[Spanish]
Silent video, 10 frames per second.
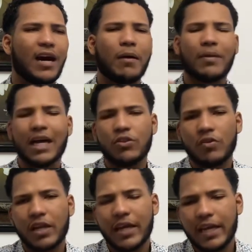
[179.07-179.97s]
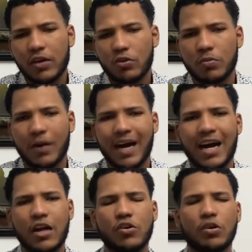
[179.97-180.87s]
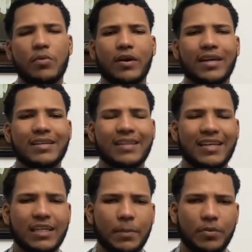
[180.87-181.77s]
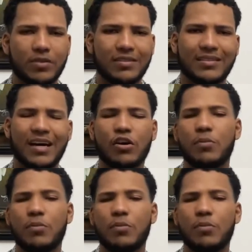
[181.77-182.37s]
hablando del género urbano, como que él están a esa potestad,